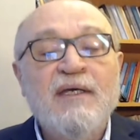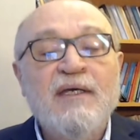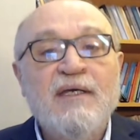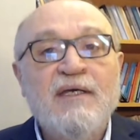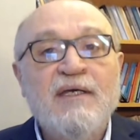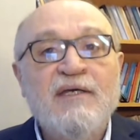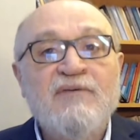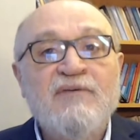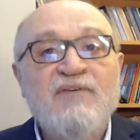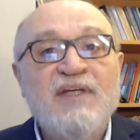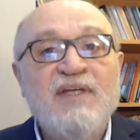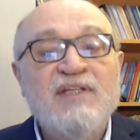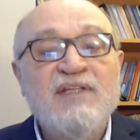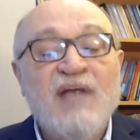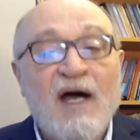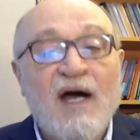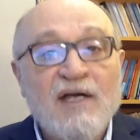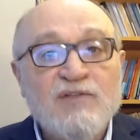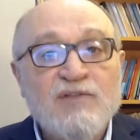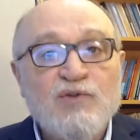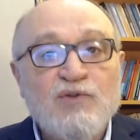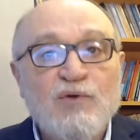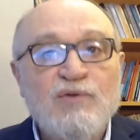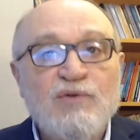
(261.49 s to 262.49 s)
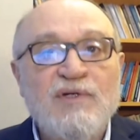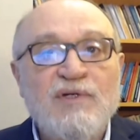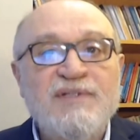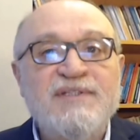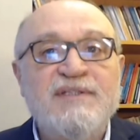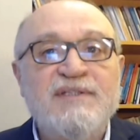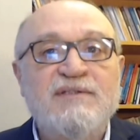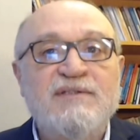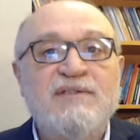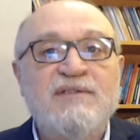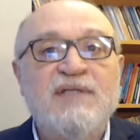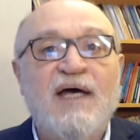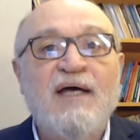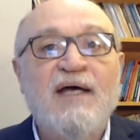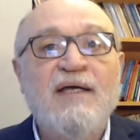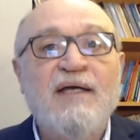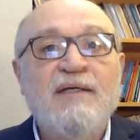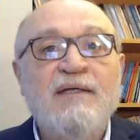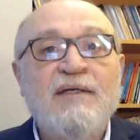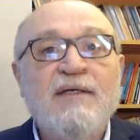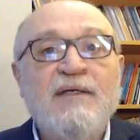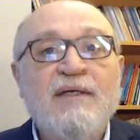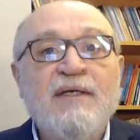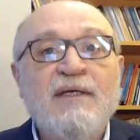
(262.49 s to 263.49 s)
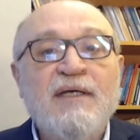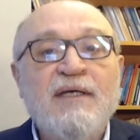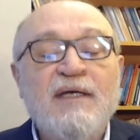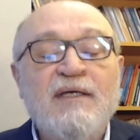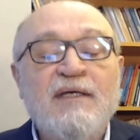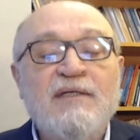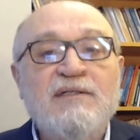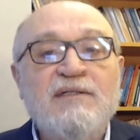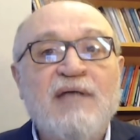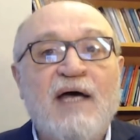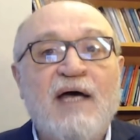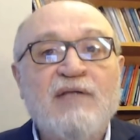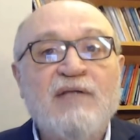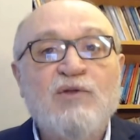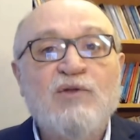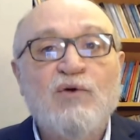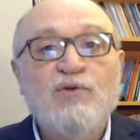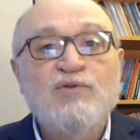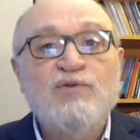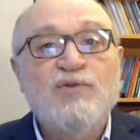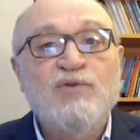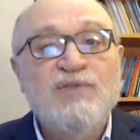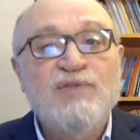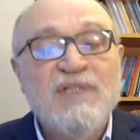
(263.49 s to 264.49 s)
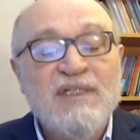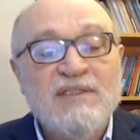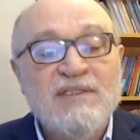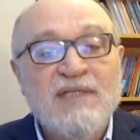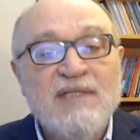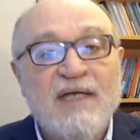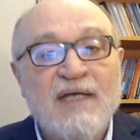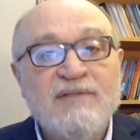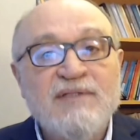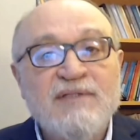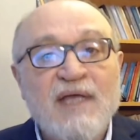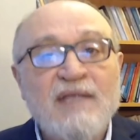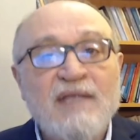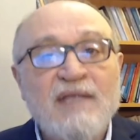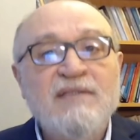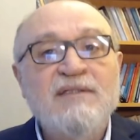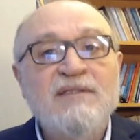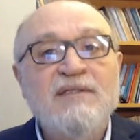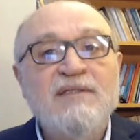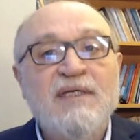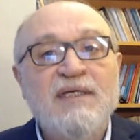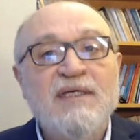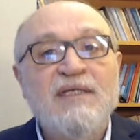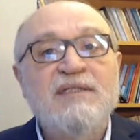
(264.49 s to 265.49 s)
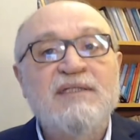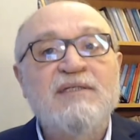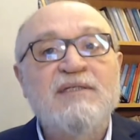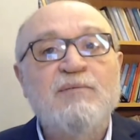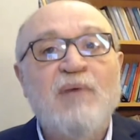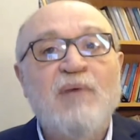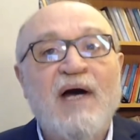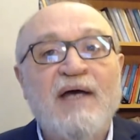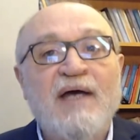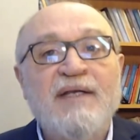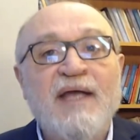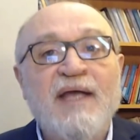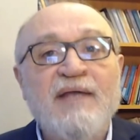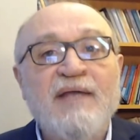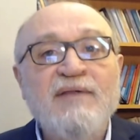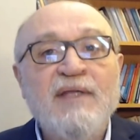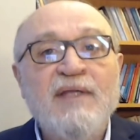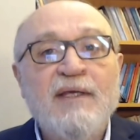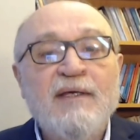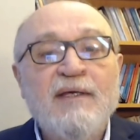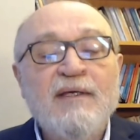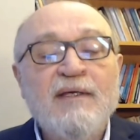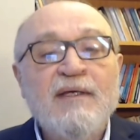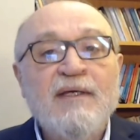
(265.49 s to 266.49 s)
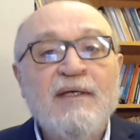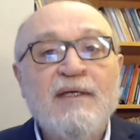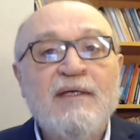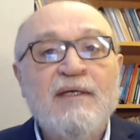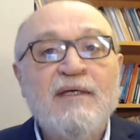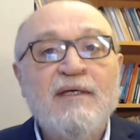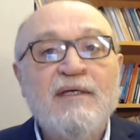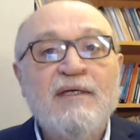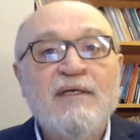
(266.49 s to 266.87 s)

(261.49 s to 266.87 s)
E, ve daha sonrasında e, daha doğrusu Nisan'dan itibaren e,